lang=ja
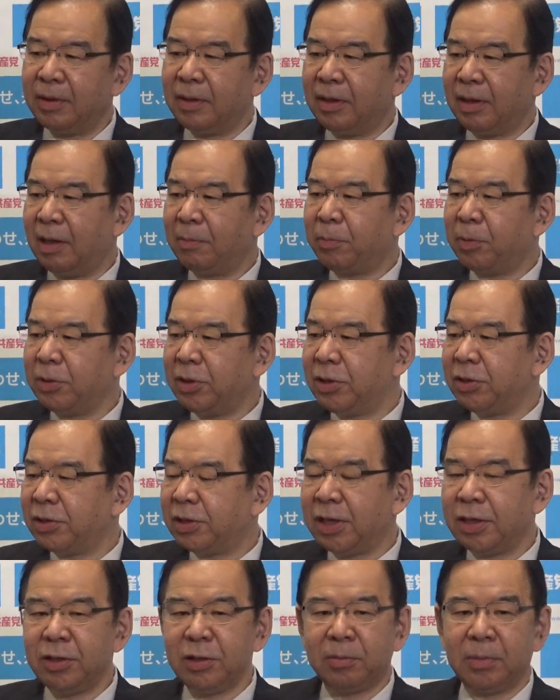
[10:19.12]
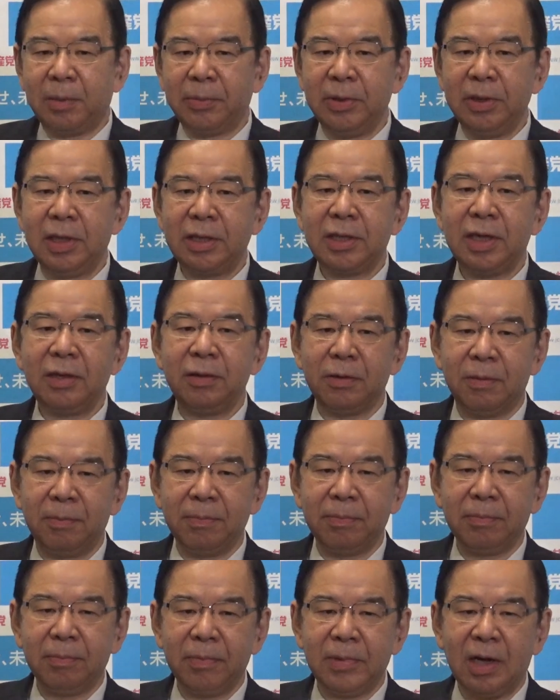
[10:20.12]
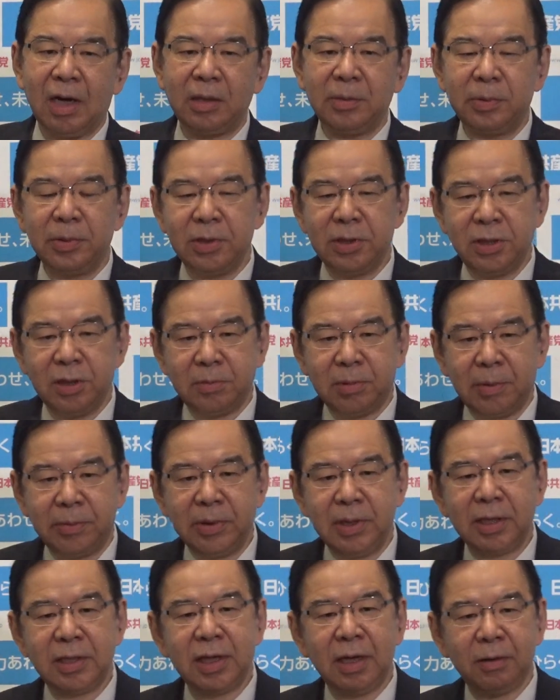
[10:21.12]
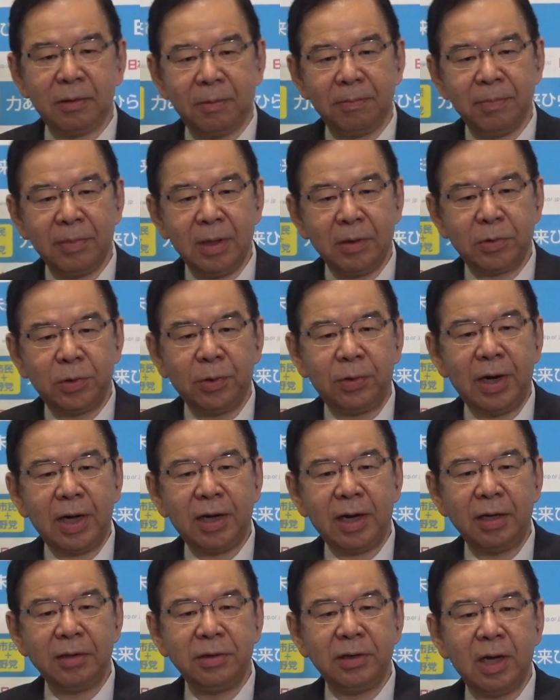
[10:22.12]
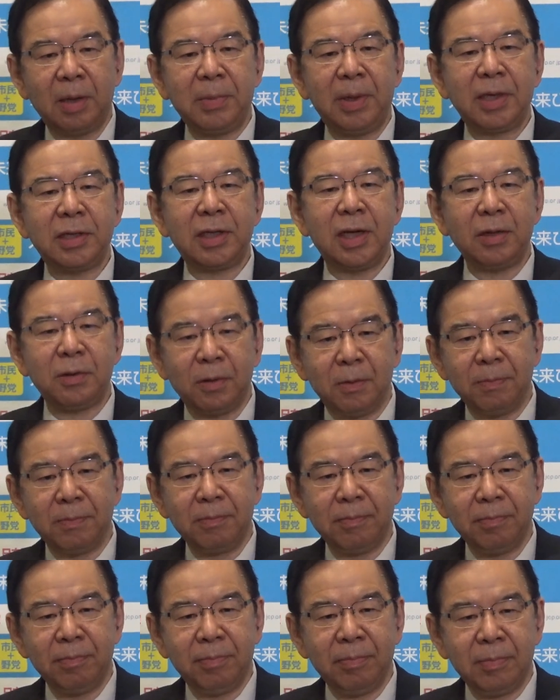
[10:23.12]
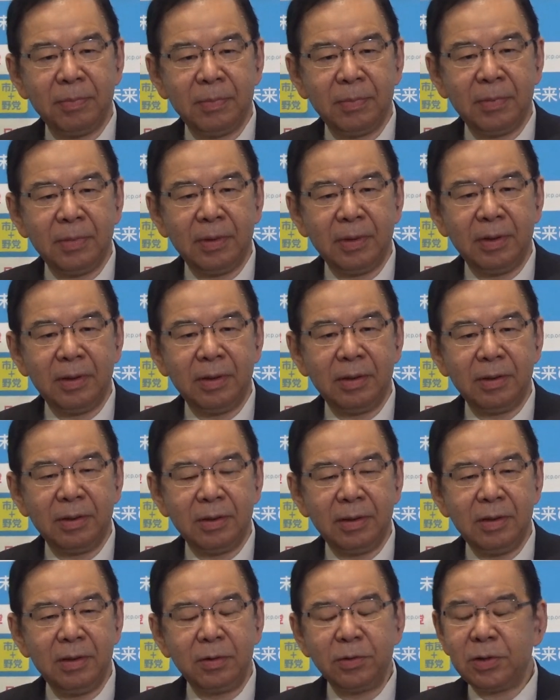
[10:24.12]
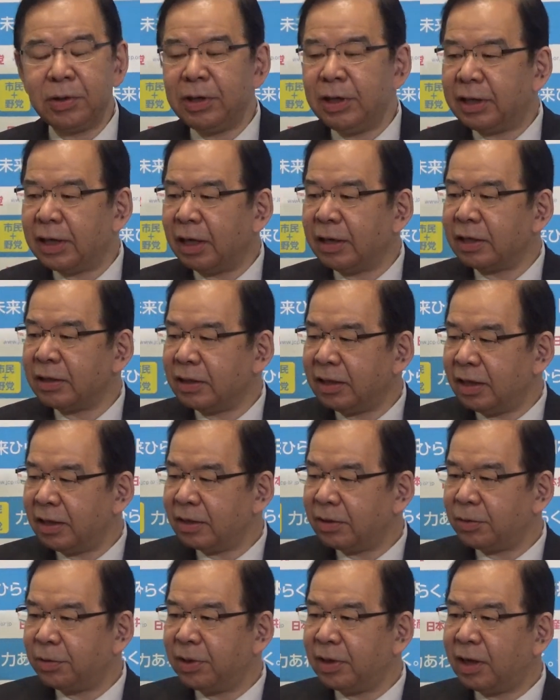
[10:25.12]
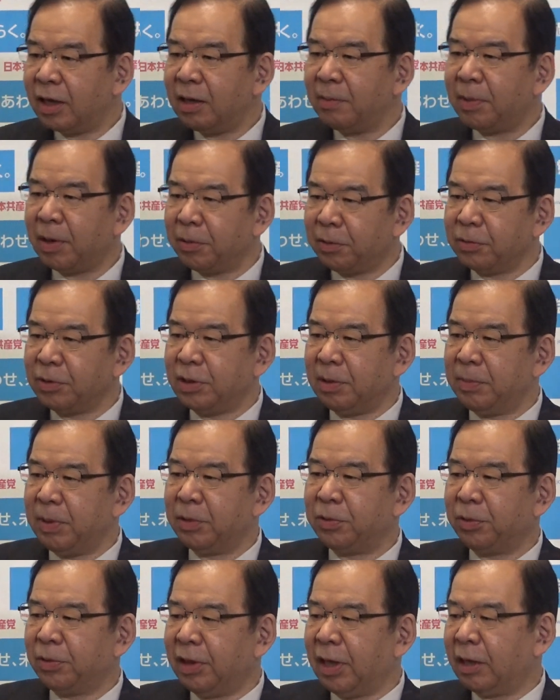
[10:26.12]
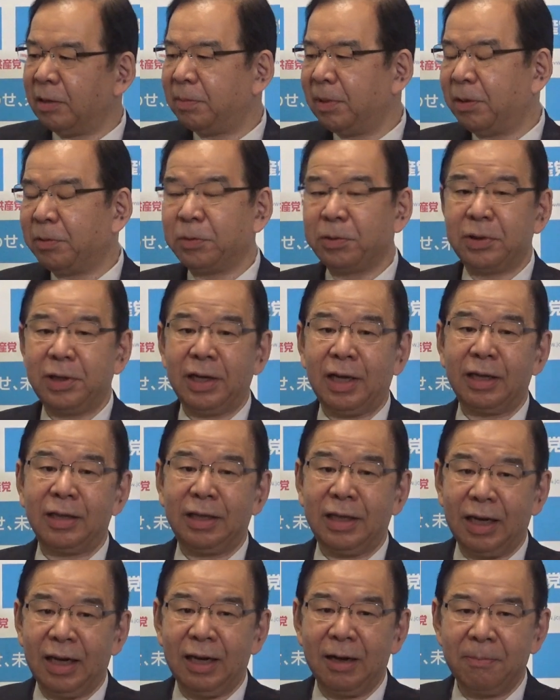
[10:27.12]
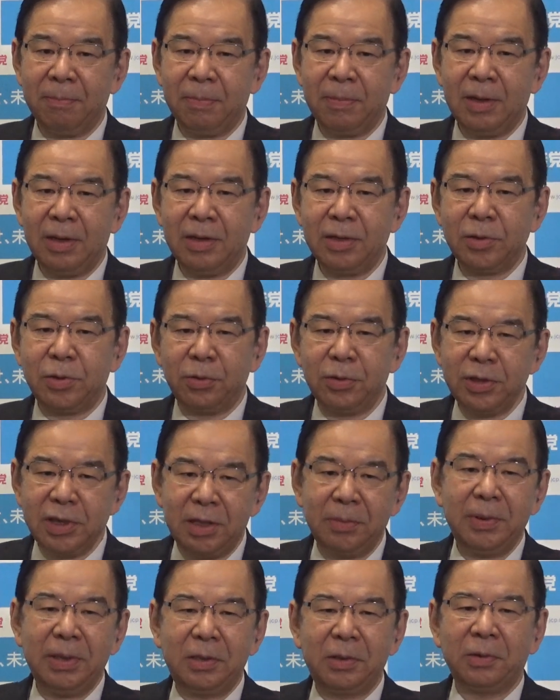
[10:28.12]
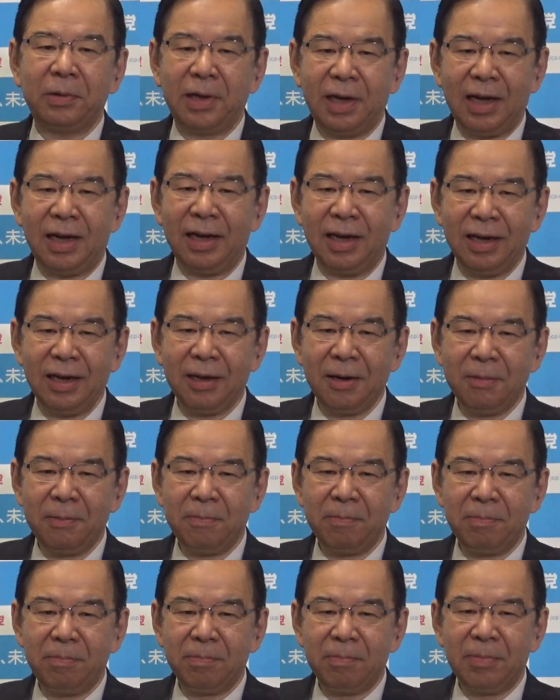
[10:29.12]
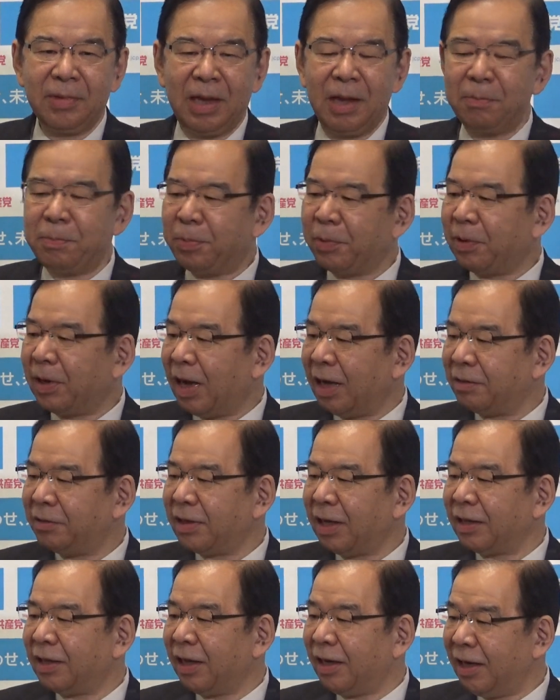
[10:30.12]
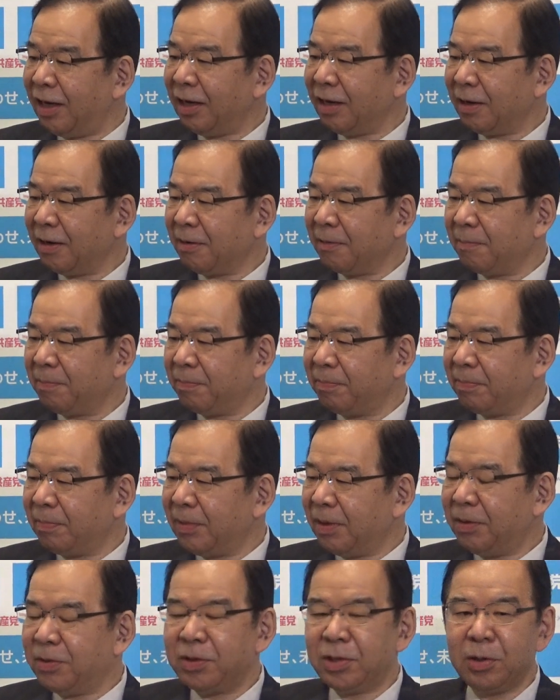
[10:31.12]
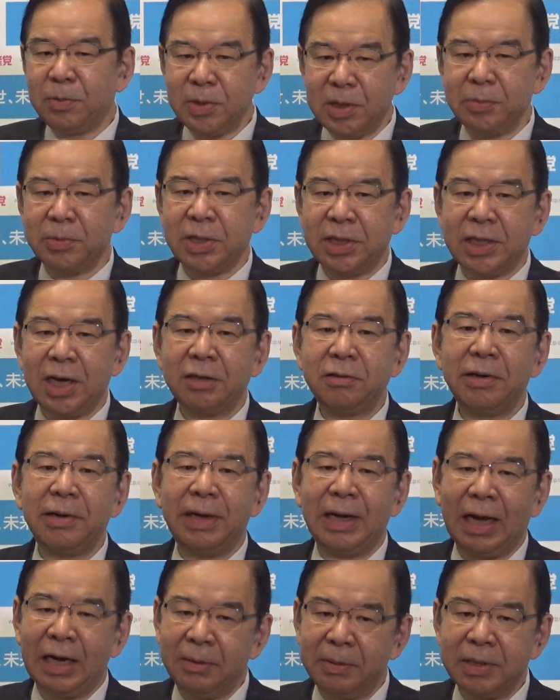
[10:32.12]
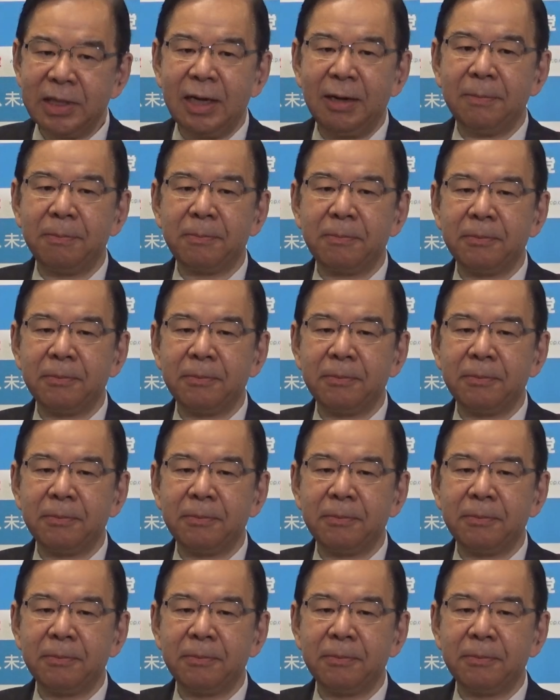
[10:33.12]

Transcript: 憲法23条を守りなさいと学問の自由を守りなさいと不当な介入をやめなさいということを言いたいですねそれが今の自民党のやるべきことであってその自民党が憲法を変えるなんてねいうそもそも資格はありません